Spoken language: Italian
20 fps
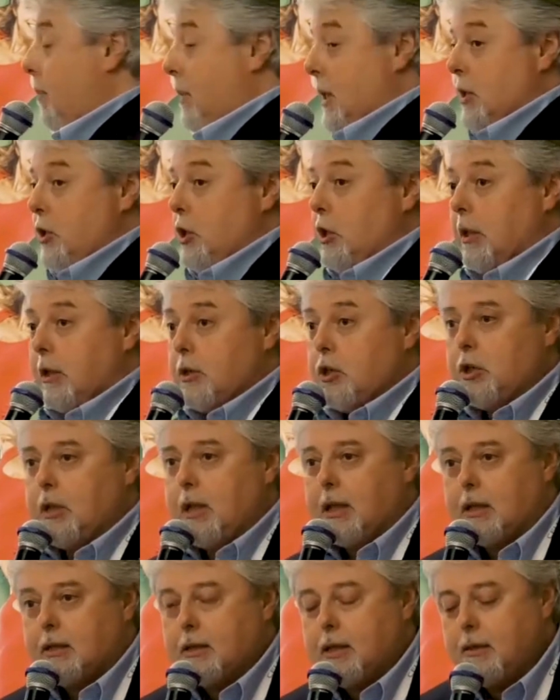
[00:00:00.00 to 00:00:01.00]
la medicina
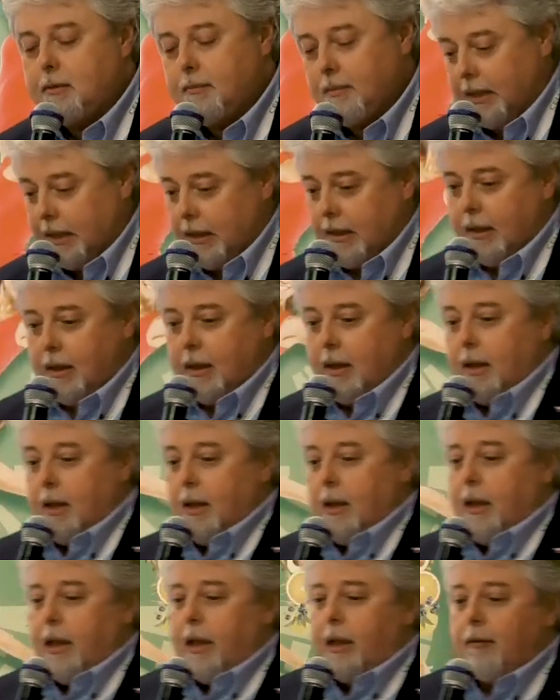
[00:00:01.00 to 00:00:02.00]
cinese
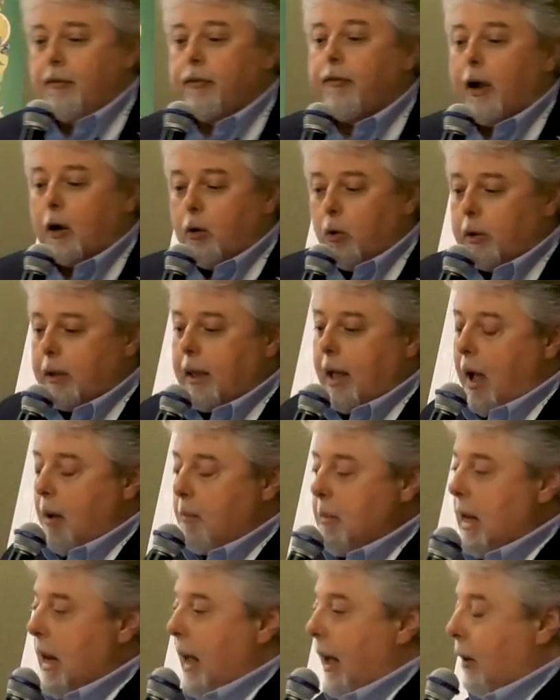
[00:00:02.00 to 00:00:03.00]
in facoltà a
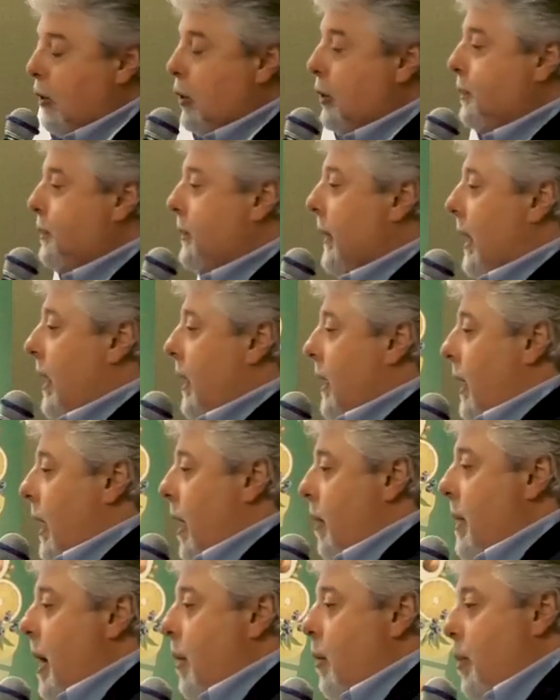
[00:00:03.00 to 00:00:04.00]
Milano
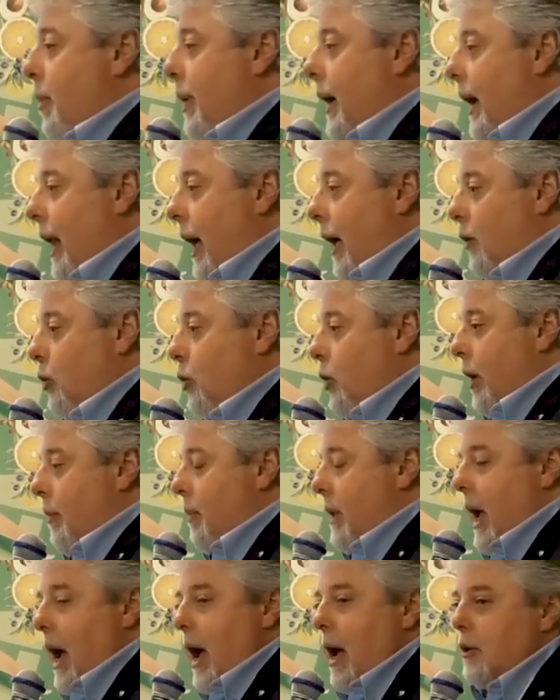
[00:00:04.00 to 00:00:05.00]
abbiamo parlato e
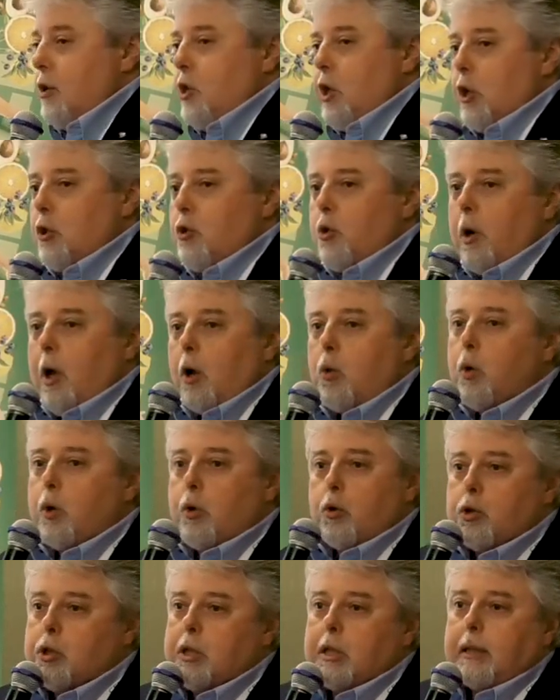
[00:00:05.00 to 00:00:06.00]
mi ha acceso la
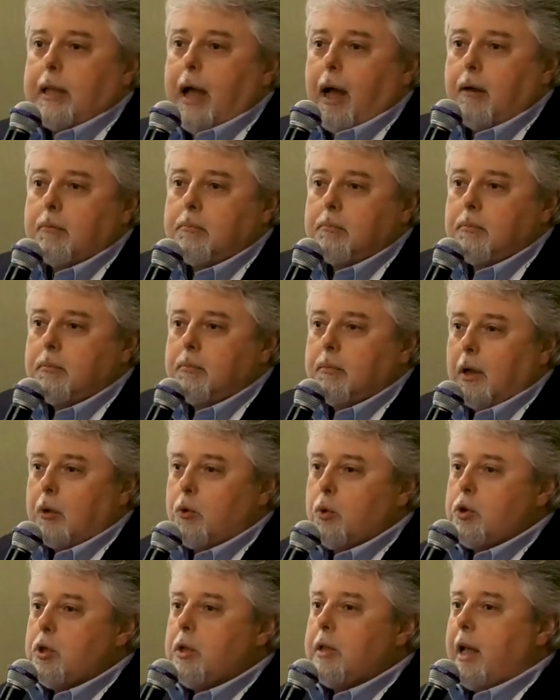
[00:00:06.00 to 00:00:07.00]
curiosità, la
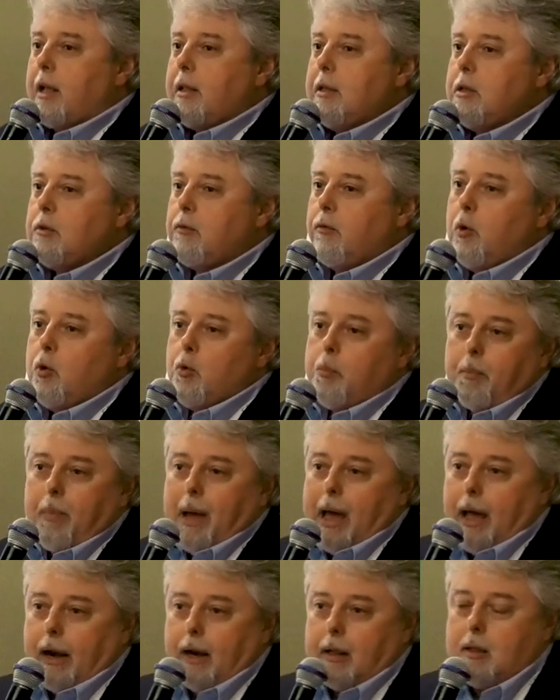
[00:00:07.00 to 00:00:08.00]
curiosità di
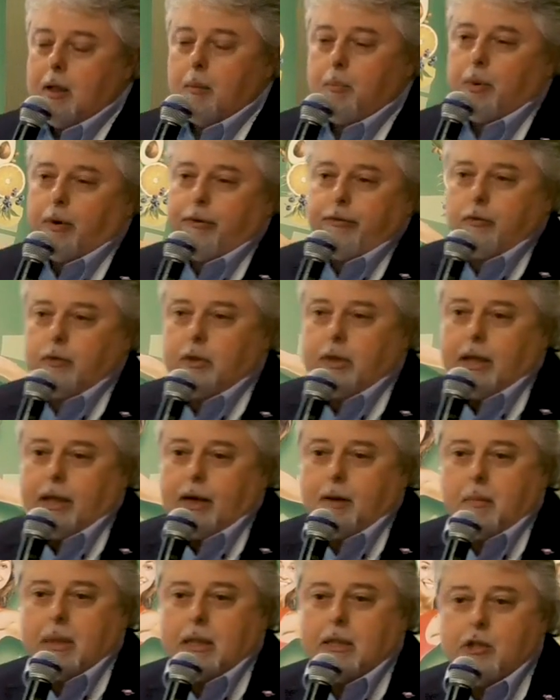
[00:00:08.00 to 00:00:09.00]
sviluppare, di
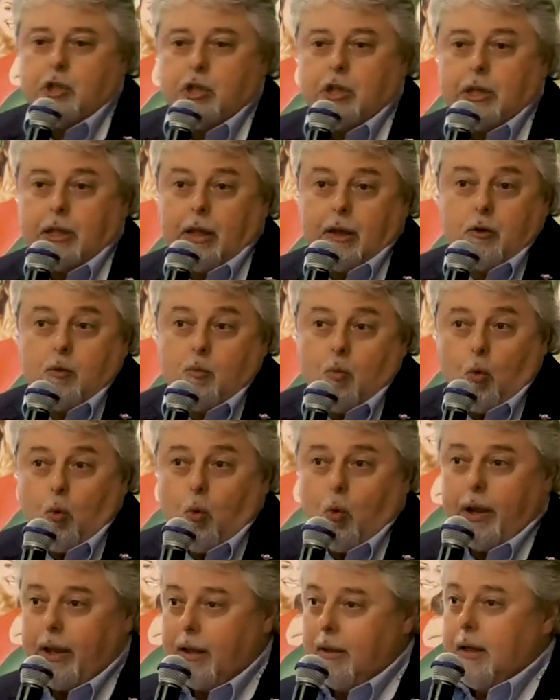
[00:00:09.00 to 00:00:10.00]
approfondire medicine
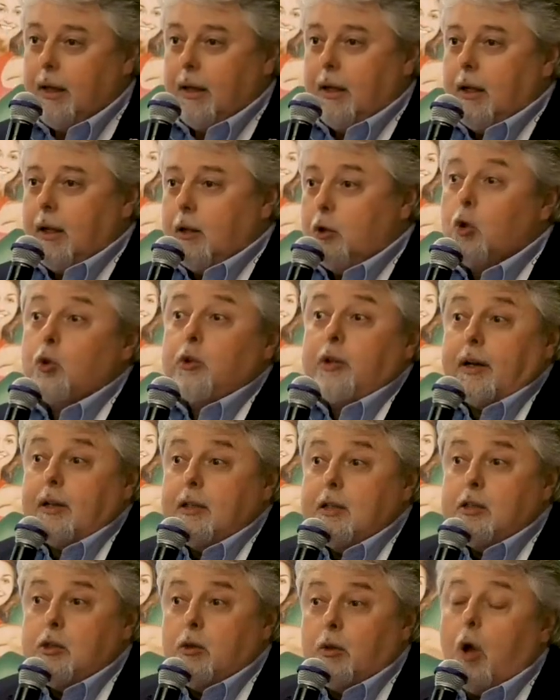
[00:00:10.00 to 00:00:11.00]
comunque non
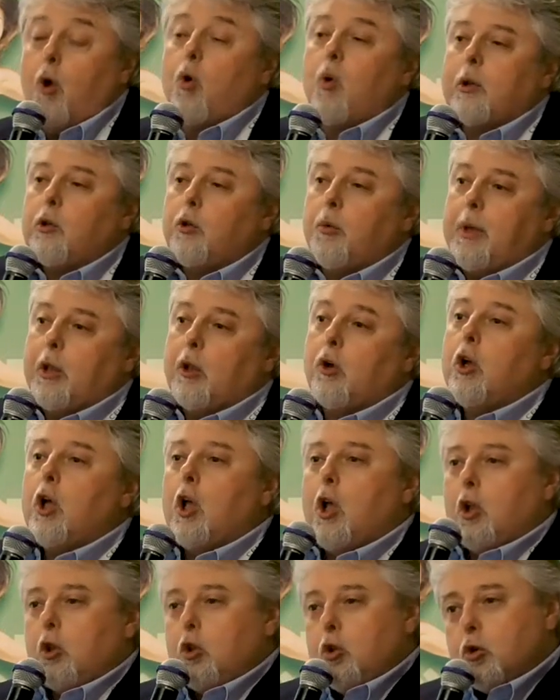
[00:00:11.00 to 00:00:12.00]
tradizionali o quantomeno
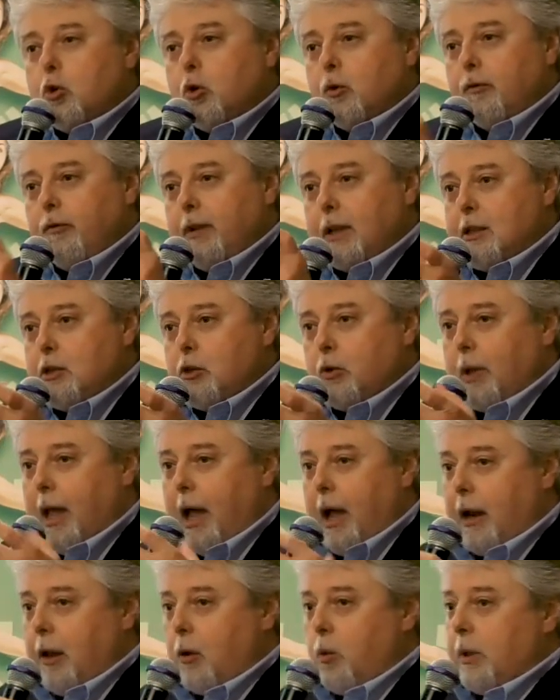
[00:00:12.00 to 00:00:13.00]
non
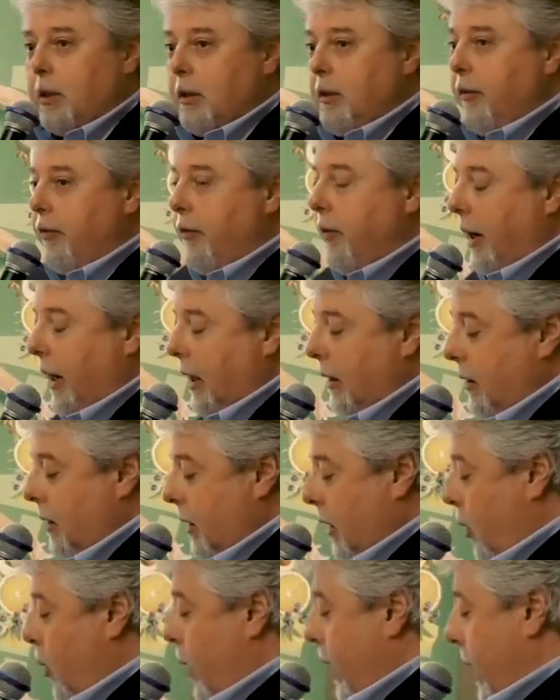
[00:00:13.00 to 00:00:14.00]
convenzionali, quindi differenti
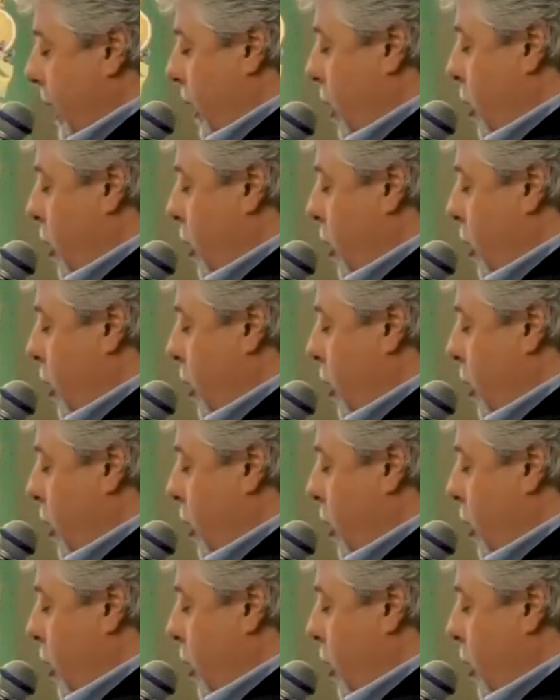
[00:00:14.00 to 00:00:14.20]
da quella